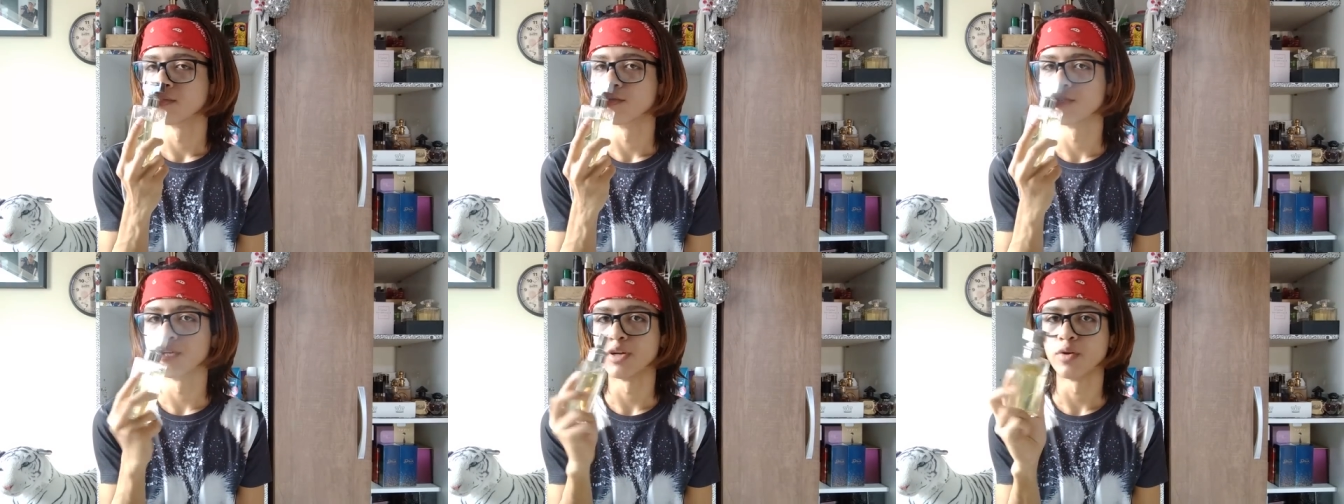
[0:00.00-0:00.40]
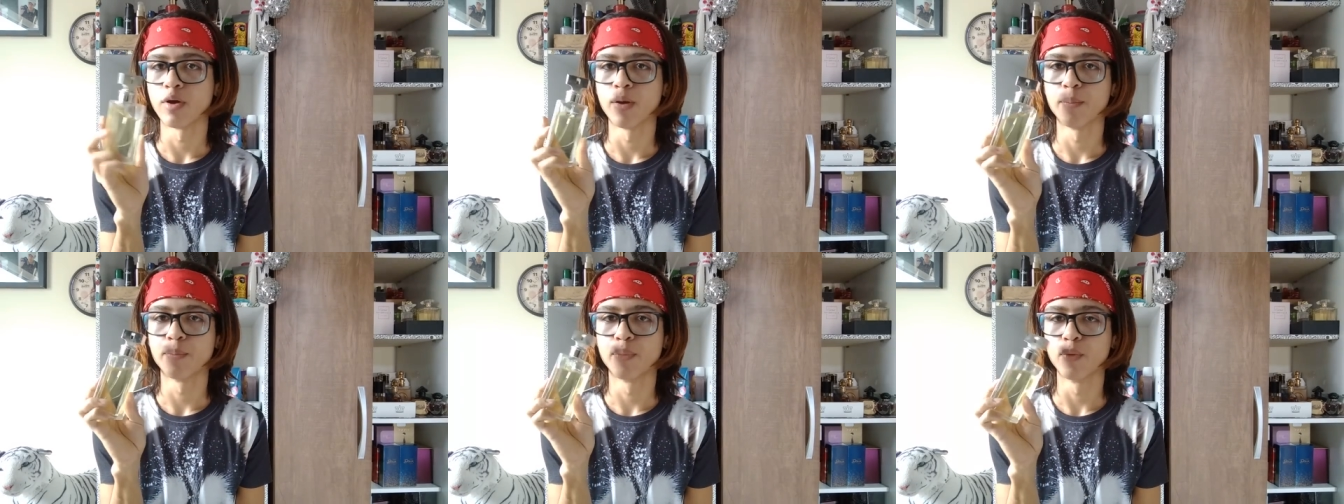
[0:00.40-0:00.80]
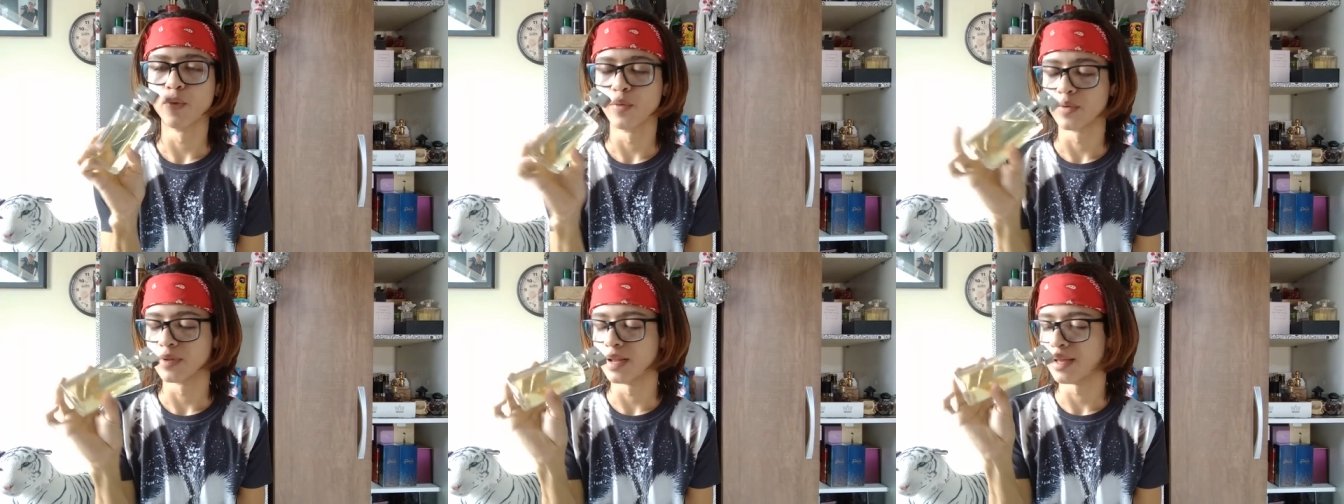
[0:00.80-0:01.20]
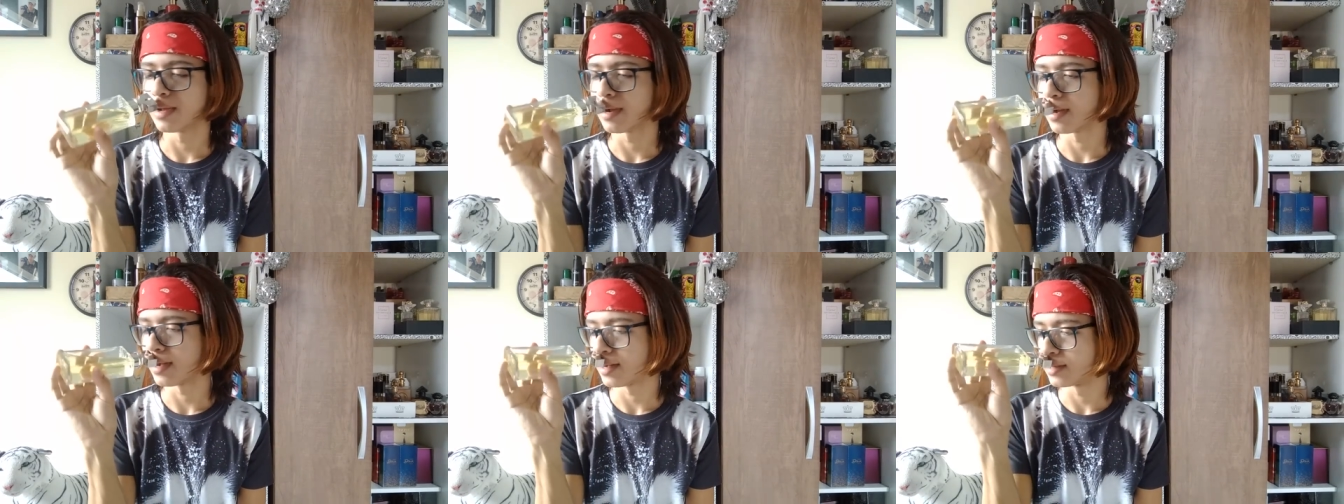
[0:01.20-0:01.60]
Um cheirinho aí puro,
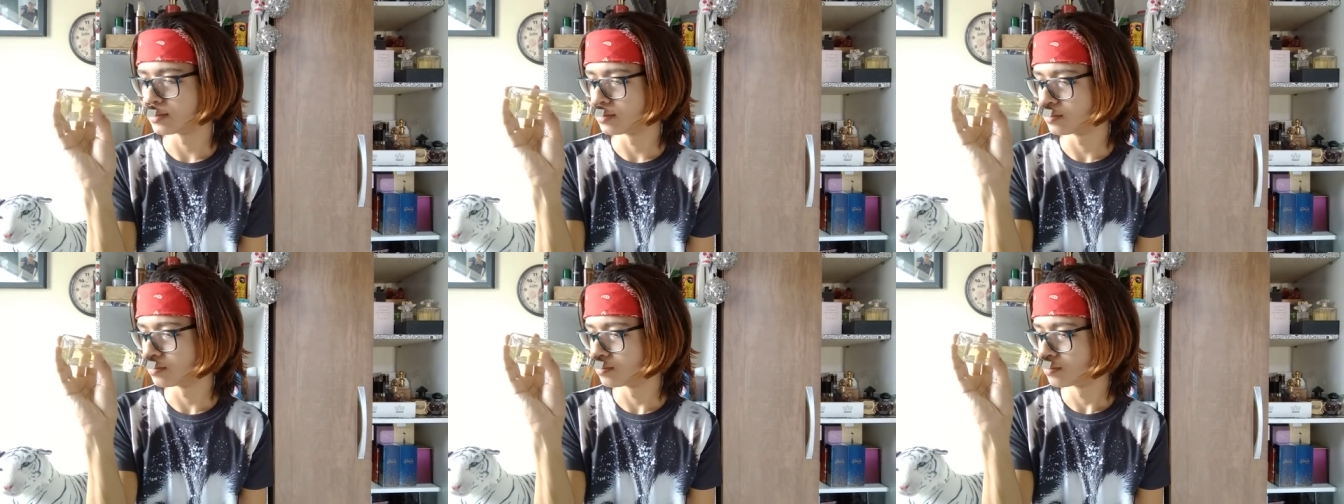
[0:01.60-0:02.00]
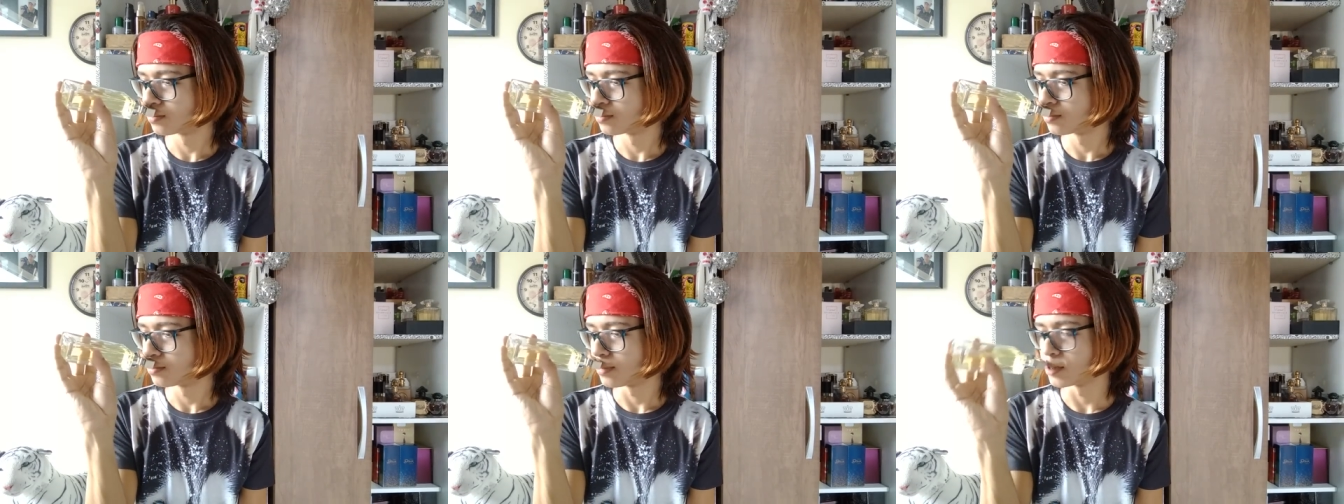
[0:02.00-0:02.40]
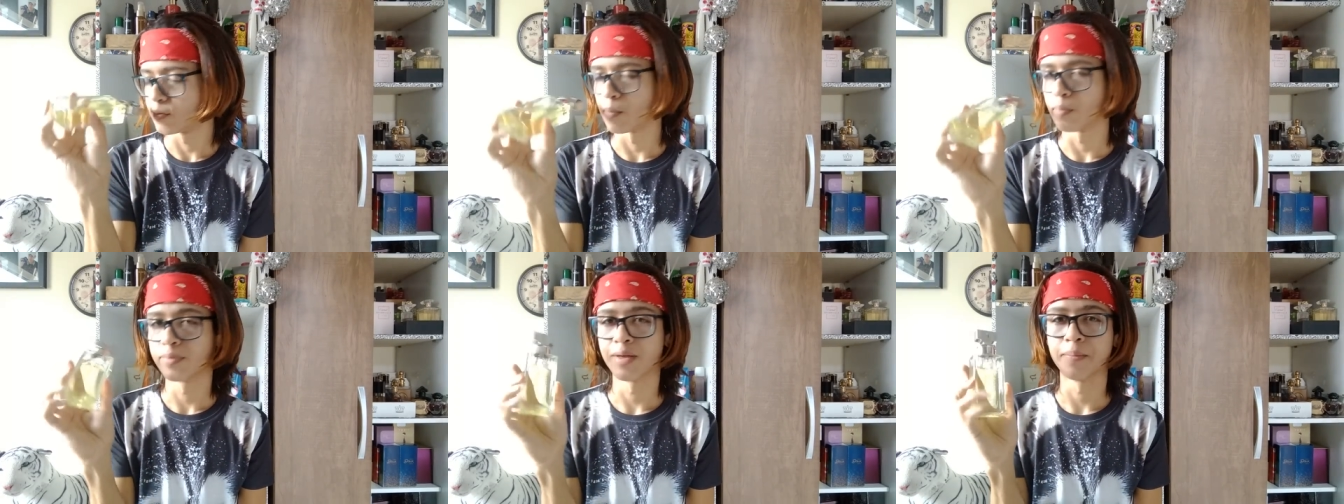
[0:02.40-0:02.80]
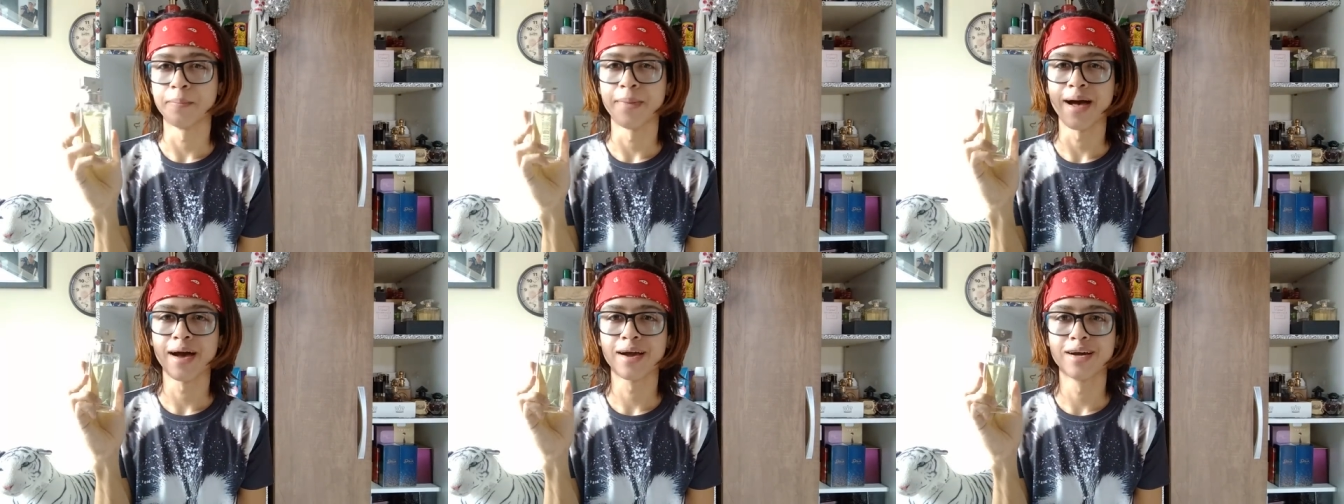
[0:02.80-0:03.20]
delicado, mas ao mesmo
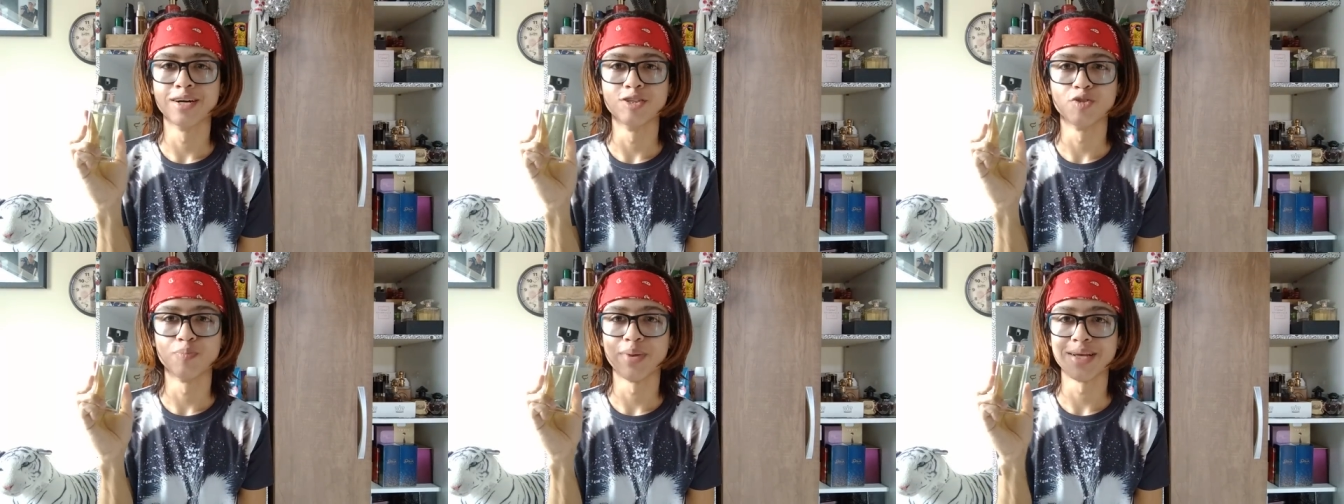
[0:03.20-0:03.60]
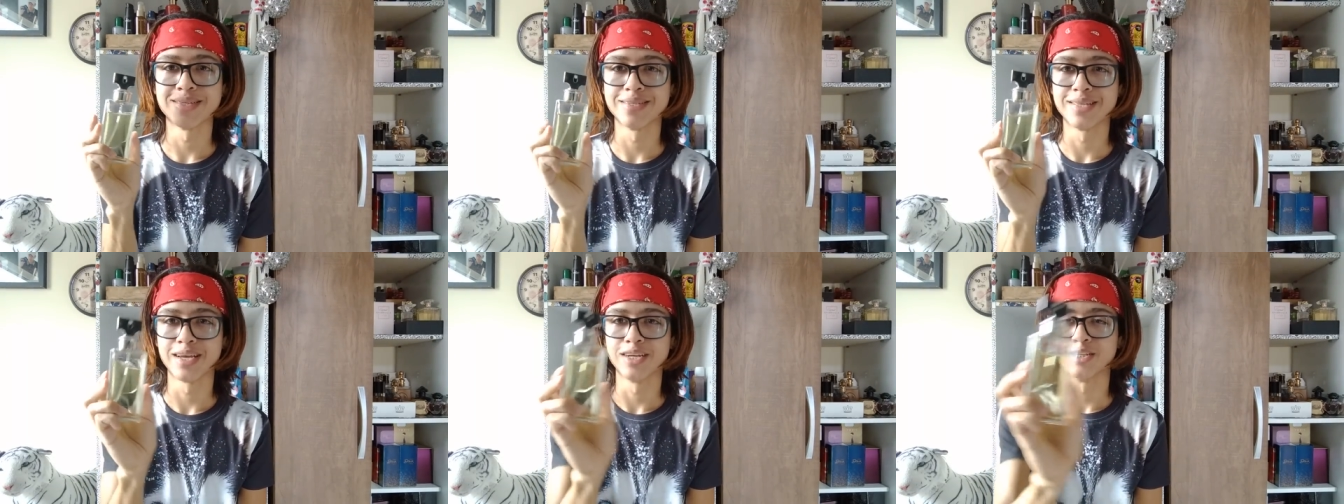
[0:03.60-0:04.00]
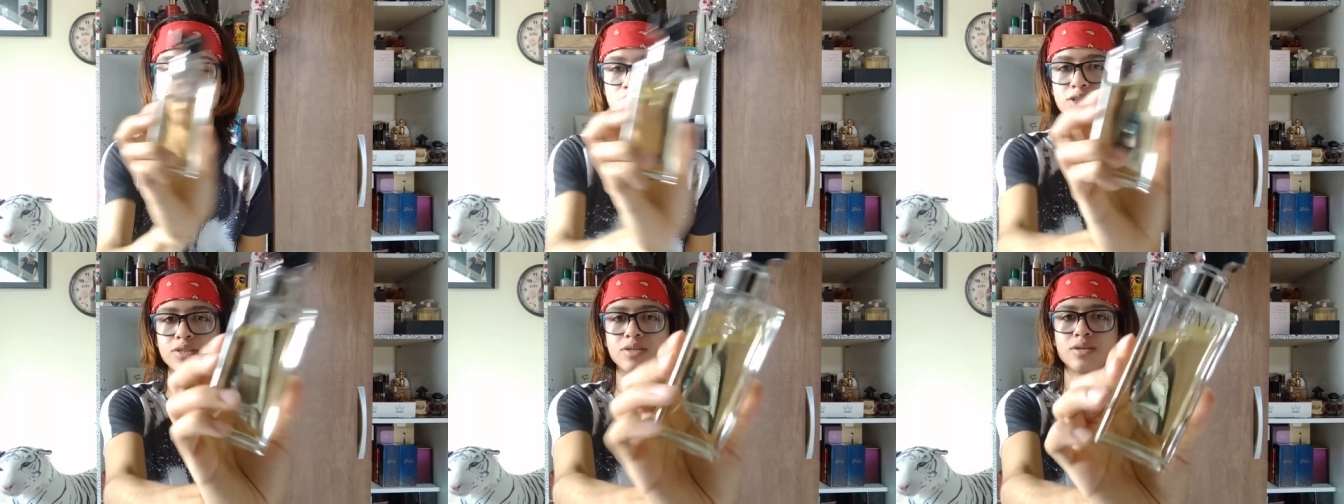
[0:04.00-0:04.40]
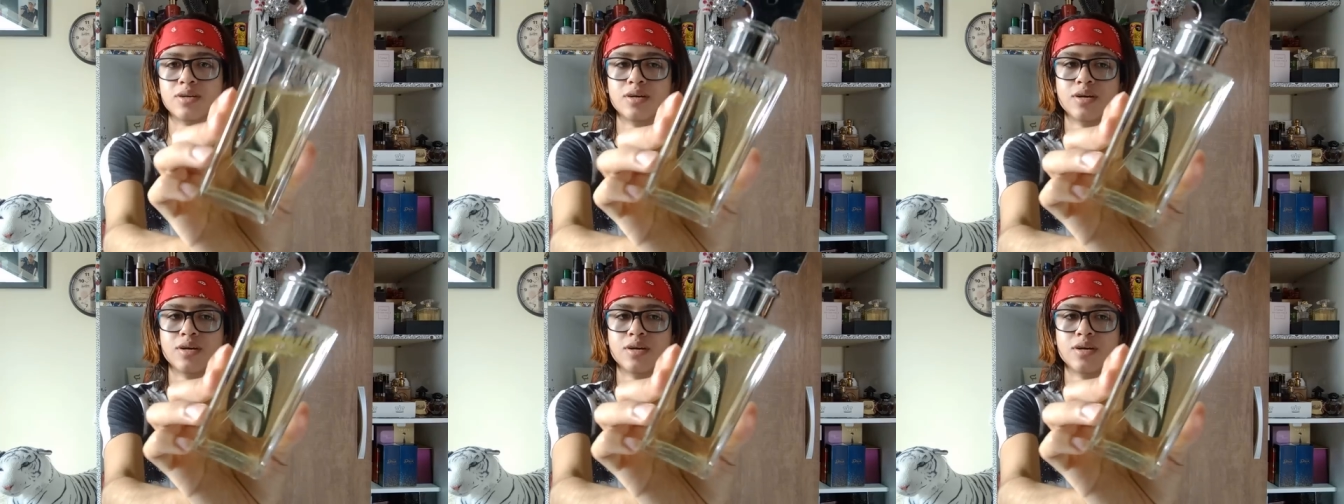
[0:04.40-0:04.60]
tempo marcante, presente.